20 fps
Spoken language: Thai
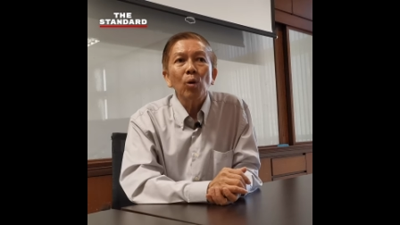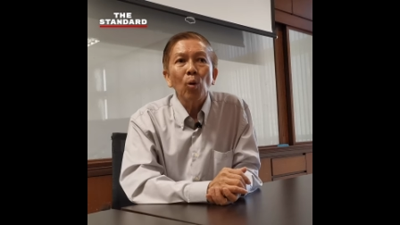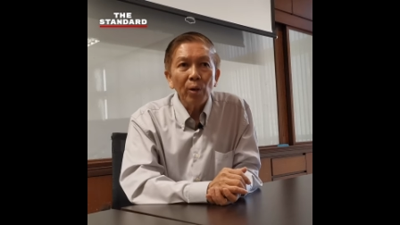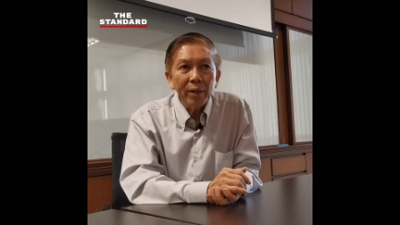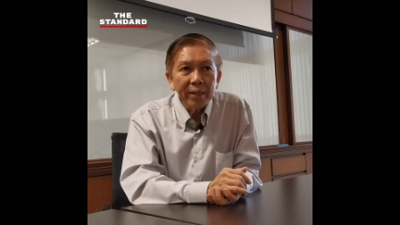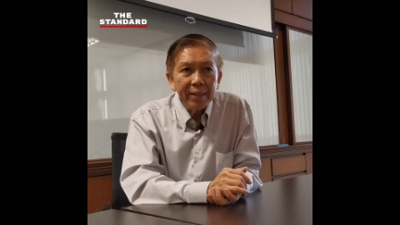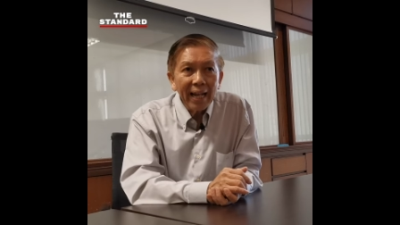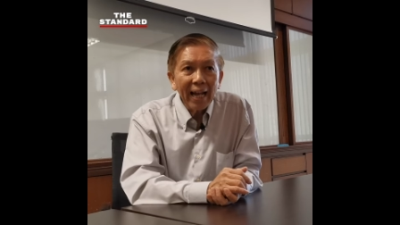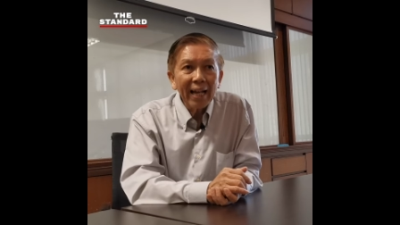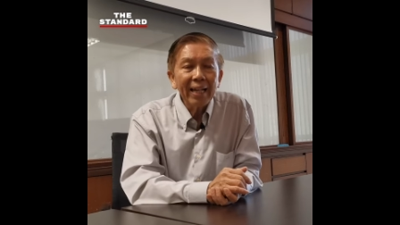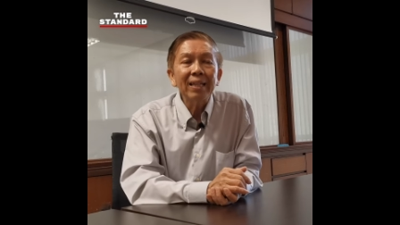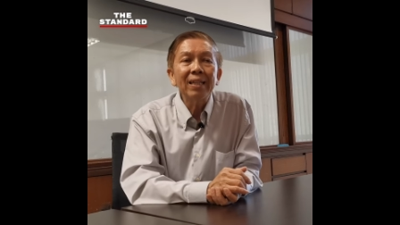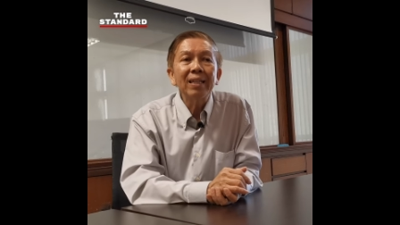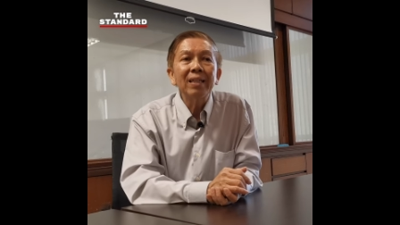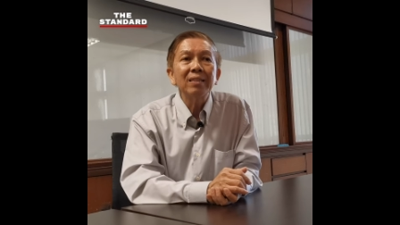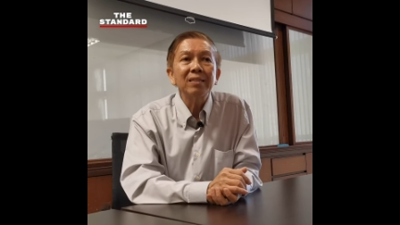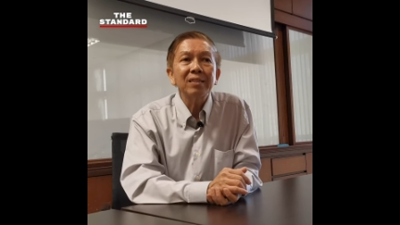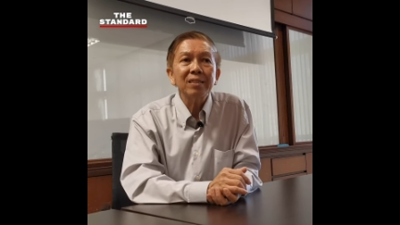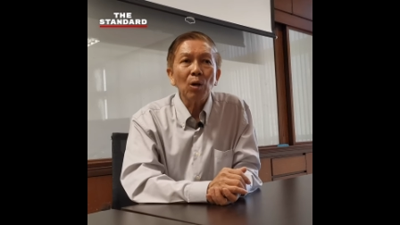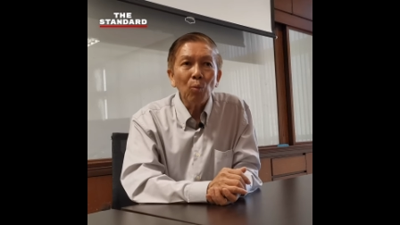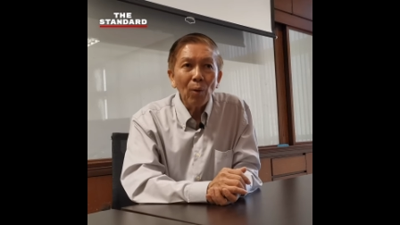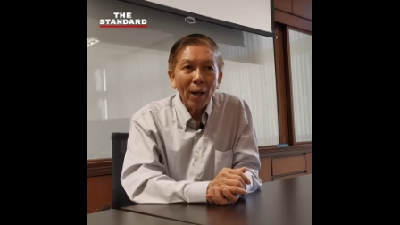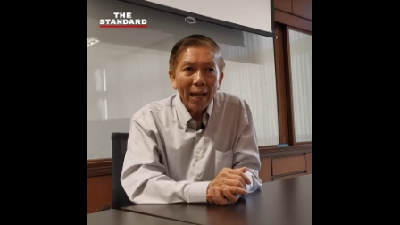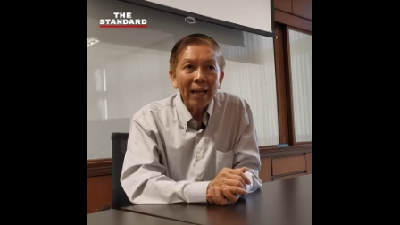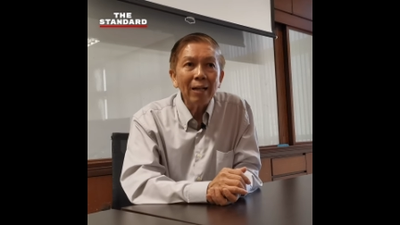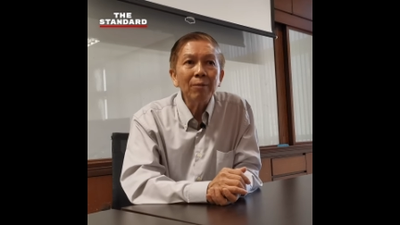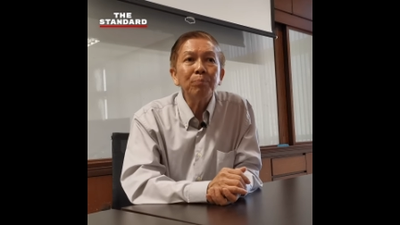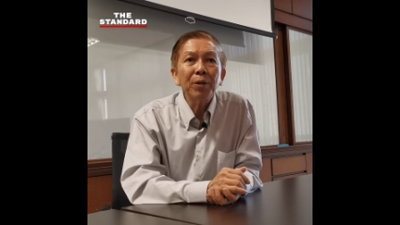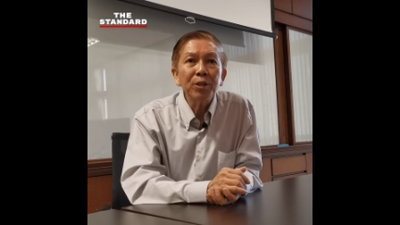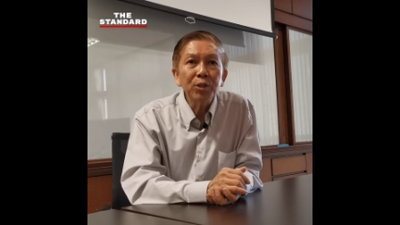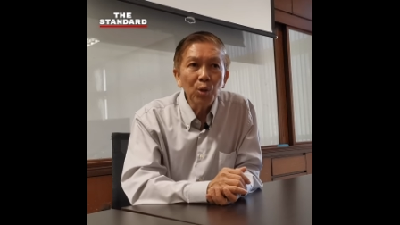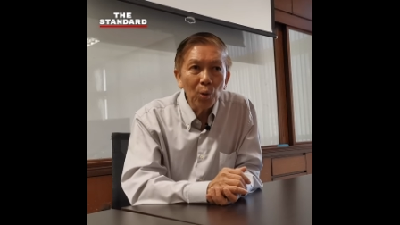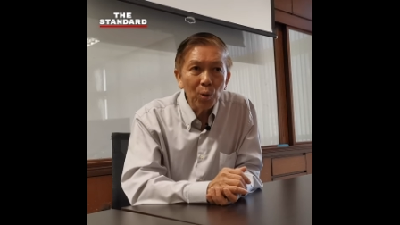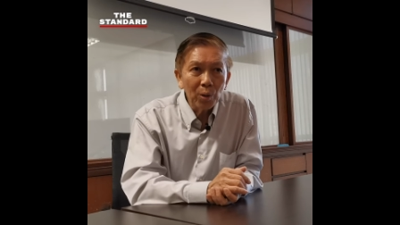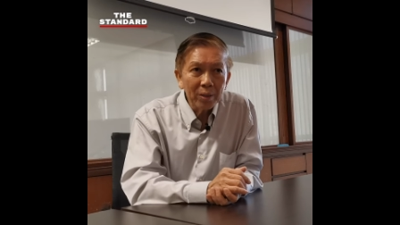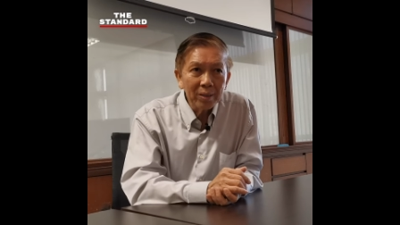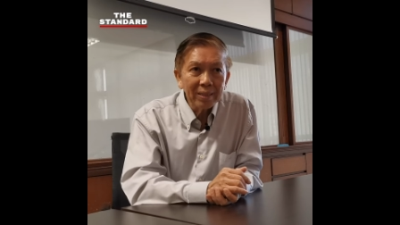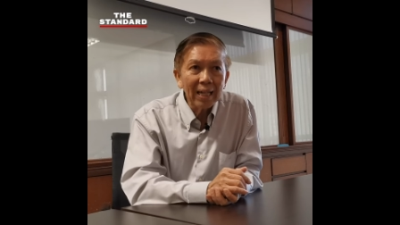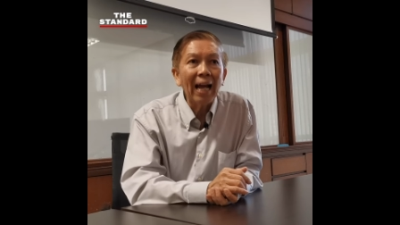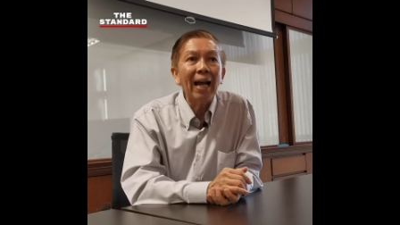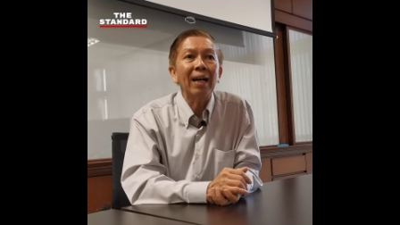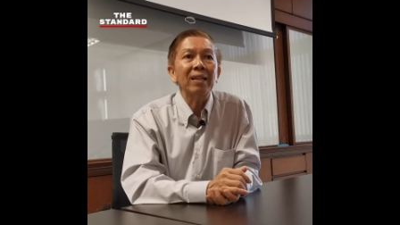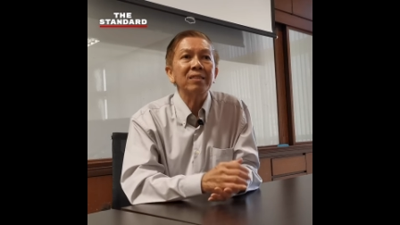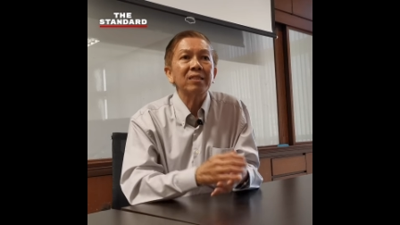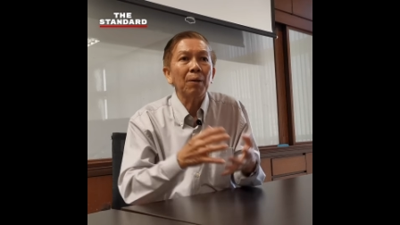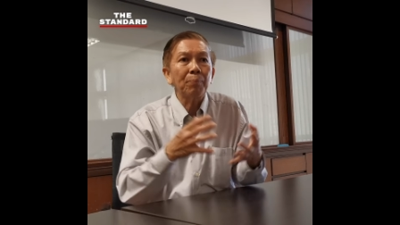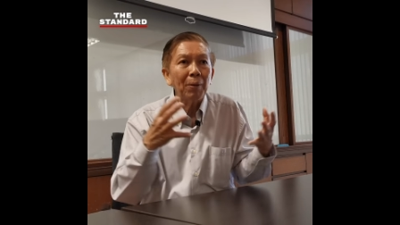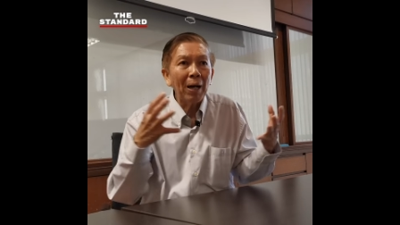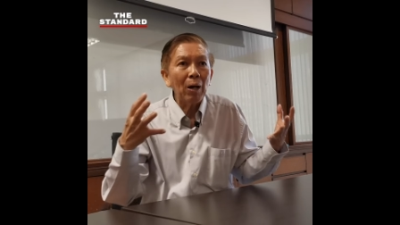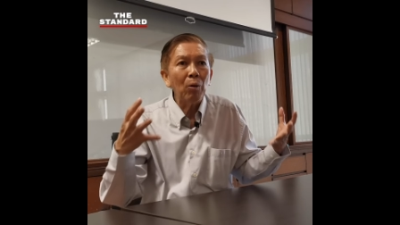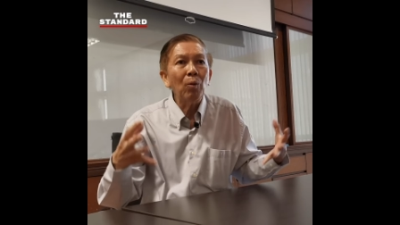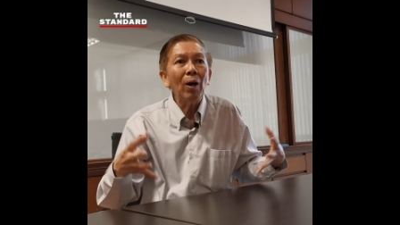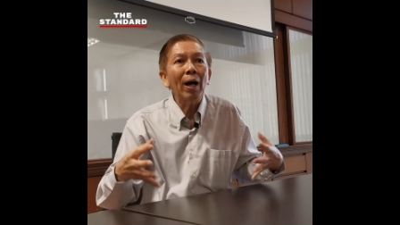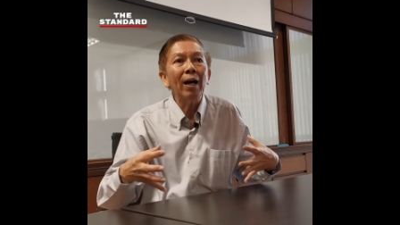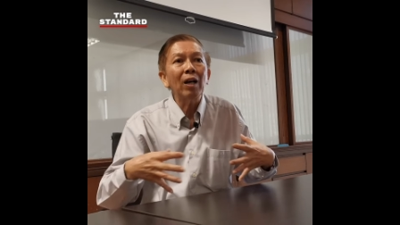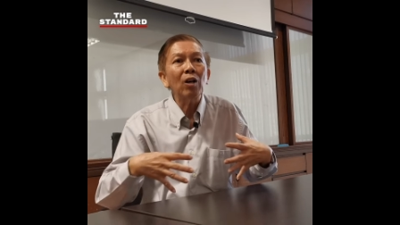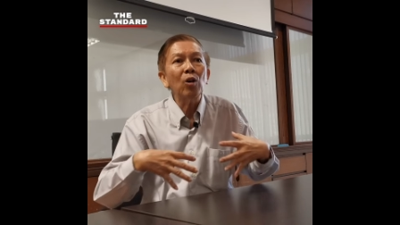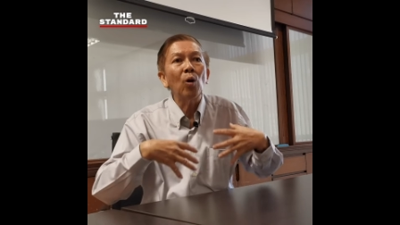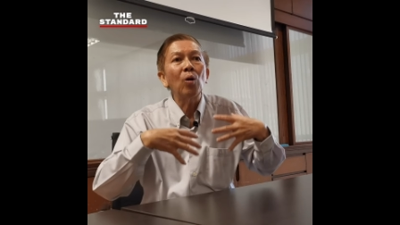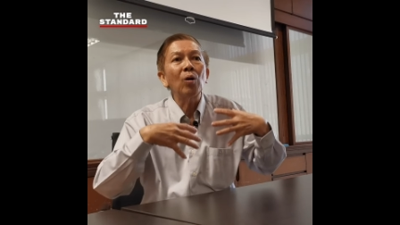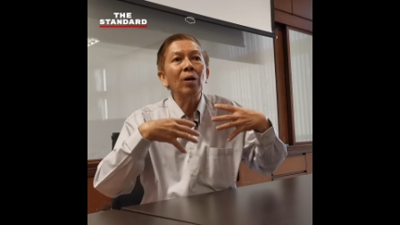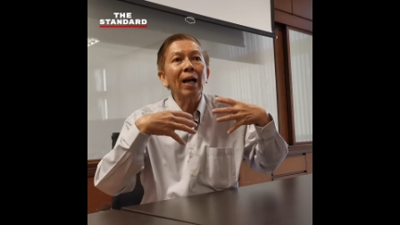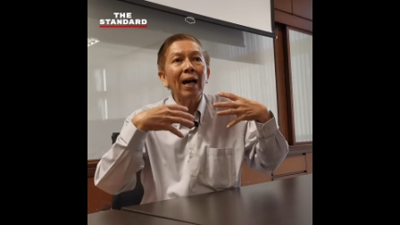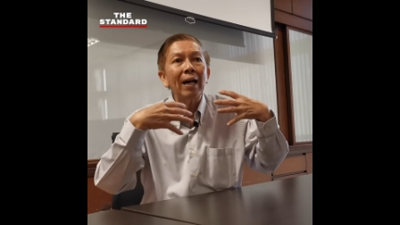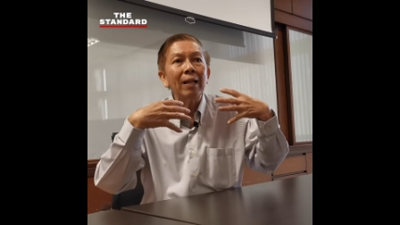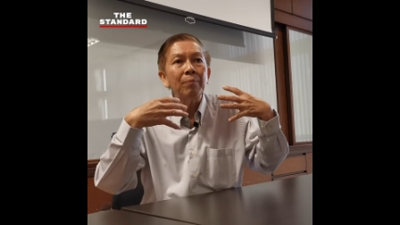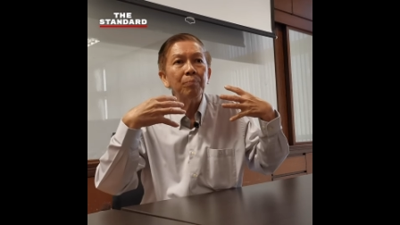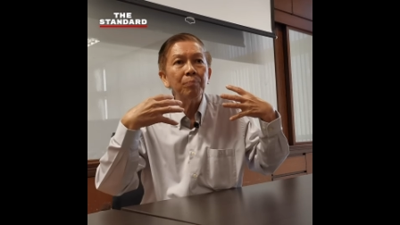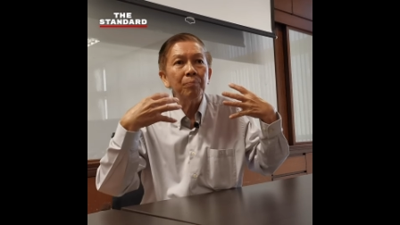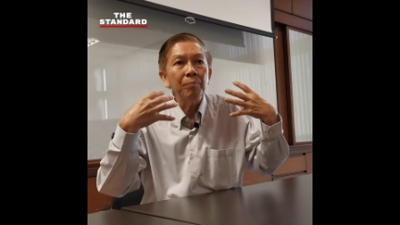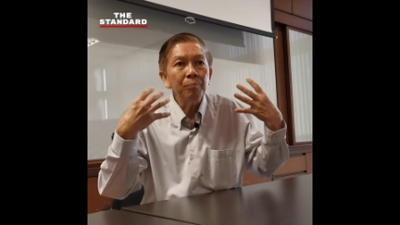คนใดแสวงประโยชน์จากสภาวะของการ